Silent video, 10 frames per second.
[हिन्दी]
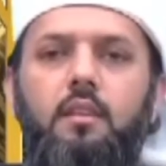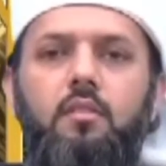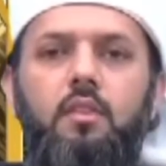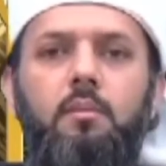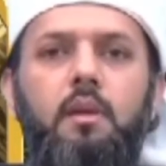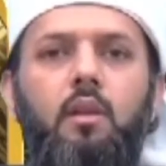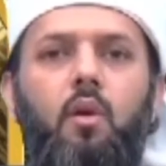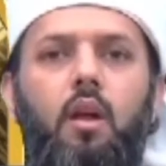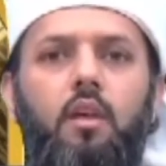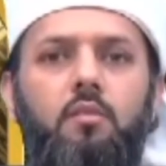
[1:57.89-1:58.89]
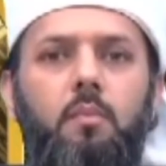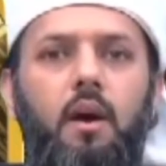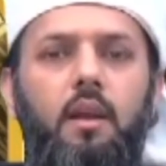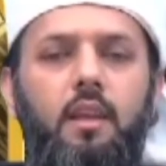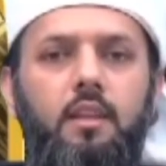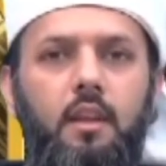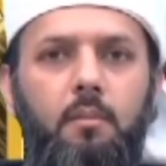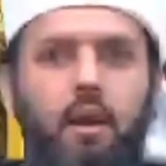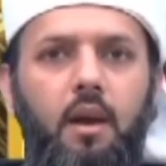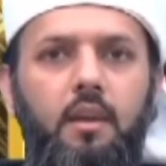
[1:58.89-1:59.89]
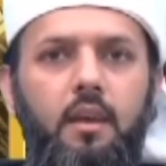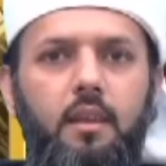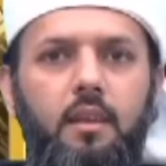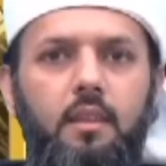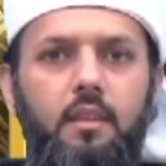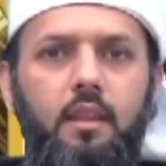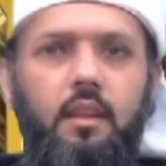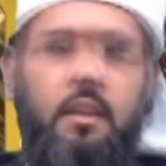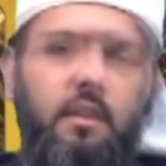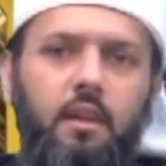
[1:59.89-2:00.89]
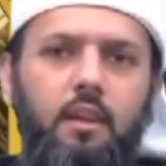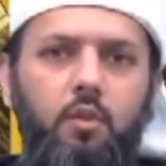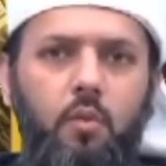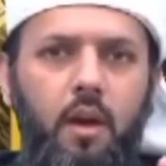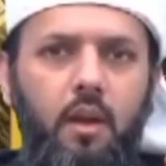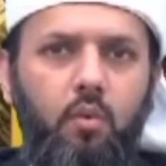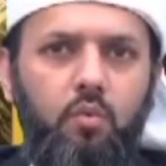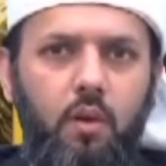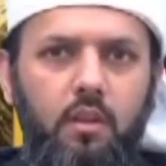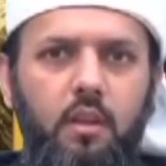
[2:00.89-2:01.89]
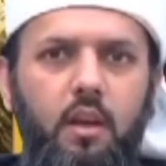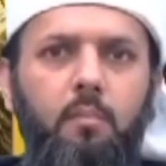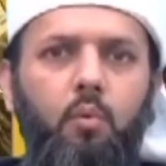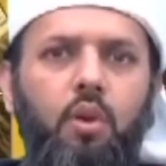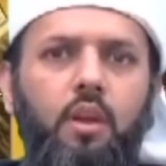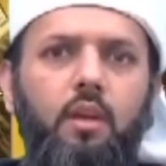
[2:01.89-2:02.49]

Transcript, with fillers: ज़मीन और आसमान के दरमियान ठहरी रहती हैं यानी दुआएं उस वक्त तक कबूल नहीं